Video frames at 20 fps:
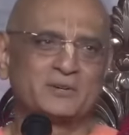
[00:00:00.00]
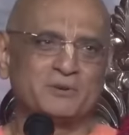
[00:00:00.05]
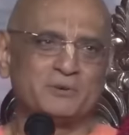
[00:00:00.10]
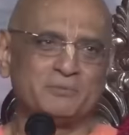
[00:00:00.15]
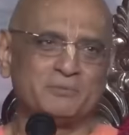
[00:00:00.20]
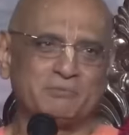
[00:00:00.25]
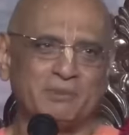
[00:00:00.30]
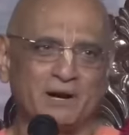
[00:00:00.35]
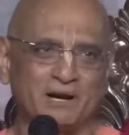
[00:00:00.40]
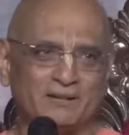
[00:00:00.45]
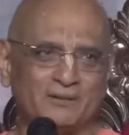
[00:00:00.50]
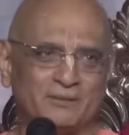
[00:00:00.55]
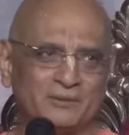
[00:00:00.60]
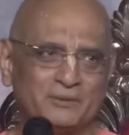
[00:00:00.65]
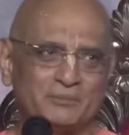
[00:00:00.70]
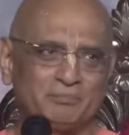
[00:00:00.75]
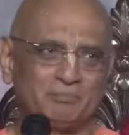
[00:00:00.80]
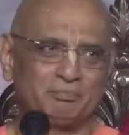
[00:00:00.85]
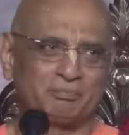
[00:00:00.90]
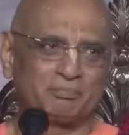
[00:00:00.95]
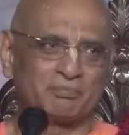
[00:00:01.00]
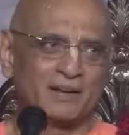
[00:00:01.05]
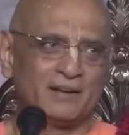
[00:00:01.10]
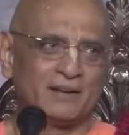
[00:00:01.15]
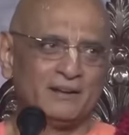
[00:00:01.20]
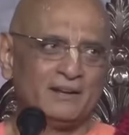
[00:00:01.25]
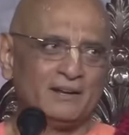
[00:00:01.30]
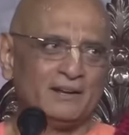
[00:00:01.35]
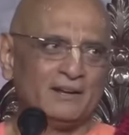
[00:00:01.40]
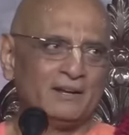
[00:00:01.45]
খুব ভালো
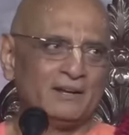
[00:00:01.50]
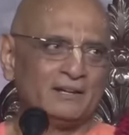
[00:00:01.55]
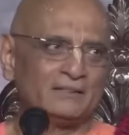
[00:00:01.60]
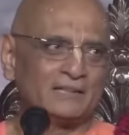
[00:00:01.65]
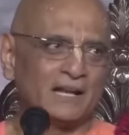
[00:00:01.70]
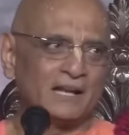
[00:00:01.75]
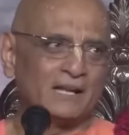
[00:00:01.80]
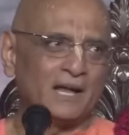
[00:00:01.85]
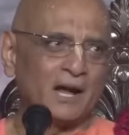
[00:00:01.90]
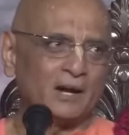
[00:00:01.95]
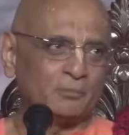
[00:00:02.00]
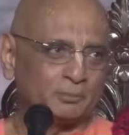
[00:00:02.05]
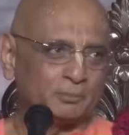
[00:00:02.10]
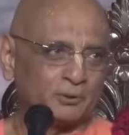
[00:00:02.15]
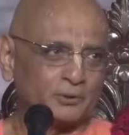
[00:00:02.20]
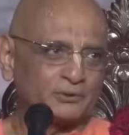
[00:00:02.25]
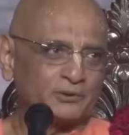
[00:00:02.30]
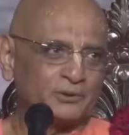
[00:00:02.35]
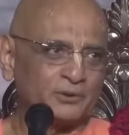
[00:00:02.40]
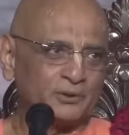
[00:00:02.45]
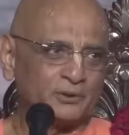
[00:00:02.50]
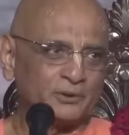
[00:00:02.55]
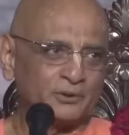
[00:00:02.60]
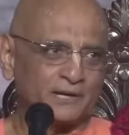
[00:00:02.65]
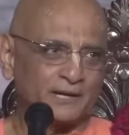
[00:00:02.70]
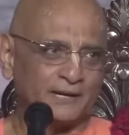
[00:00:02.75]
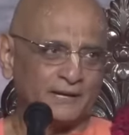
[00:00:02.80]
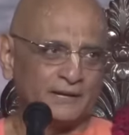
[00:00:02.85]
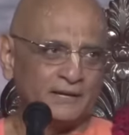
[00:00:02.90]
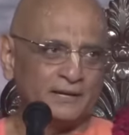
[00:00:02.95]
তাহলে এখন প্রশ্ন
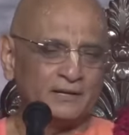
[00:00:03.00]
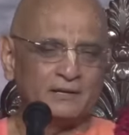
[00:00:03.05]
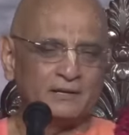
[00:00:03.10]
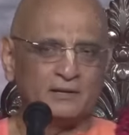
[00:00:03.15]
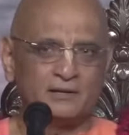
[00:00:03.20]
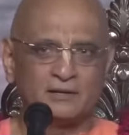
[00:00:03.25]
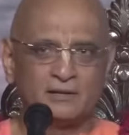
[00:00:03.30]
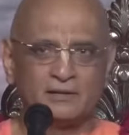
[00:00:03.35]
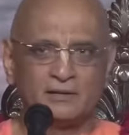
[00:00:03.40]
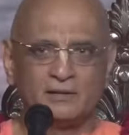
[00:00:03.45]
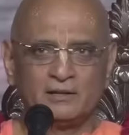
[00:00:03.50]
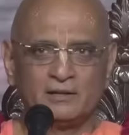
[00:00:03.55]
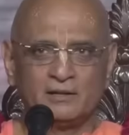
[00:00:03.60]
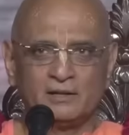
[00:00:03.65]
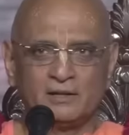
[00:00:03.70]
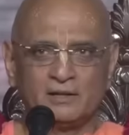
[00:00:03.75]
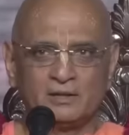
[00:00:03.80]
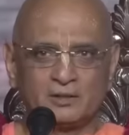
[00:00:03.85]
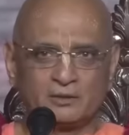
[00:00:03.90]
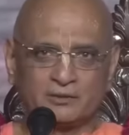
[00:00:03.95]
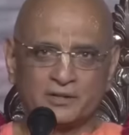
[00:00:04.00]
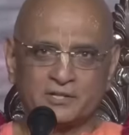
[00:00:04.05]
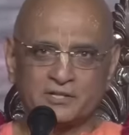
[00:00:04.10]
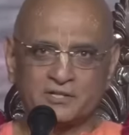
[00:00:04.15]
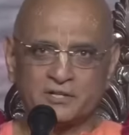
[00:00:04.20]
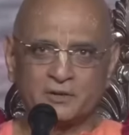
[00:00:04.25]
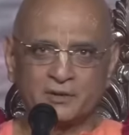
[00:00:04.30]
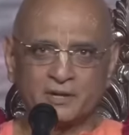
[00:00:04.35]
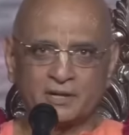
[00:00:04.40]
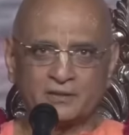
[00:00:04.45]
ওঠে তো
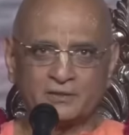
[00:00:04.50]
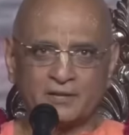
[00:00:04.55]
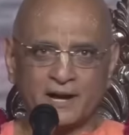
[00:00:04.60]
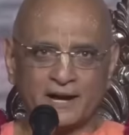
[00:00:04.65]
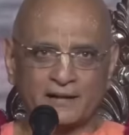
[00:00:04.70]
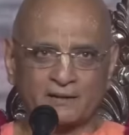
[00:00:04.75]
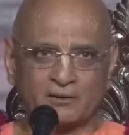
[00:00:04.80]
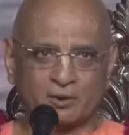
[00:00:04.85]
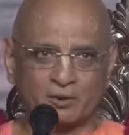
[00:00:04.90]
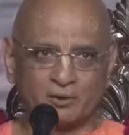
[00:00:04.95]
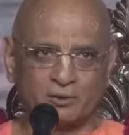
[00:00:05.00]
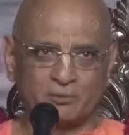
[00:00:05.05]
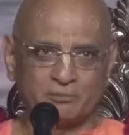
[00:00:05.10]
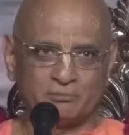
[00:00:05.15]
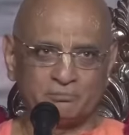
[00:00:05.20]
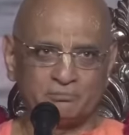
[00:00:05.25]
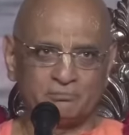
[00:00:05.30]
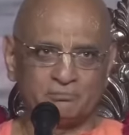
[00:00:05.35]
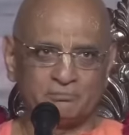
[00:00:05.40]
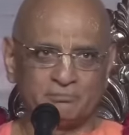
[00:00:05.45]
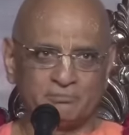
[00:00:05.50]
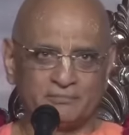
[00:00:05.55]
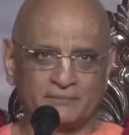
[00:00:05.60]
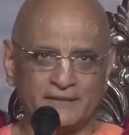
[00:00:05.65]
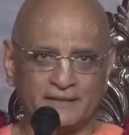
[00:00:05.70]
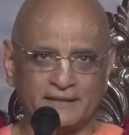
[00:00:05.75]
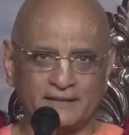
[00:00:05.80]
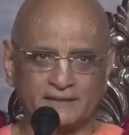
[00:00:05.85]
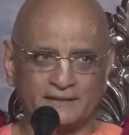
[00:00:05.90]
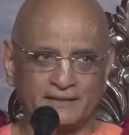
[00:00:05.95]
কৃষ্ণকে তো একরকম
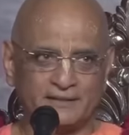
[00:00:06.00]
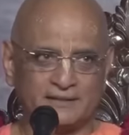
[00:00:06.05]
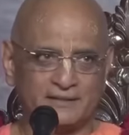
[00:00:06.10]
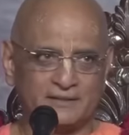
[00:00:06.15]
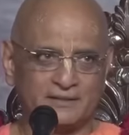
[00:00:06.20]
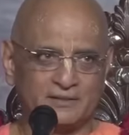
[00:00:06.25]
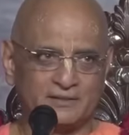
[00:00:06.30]
দেখতে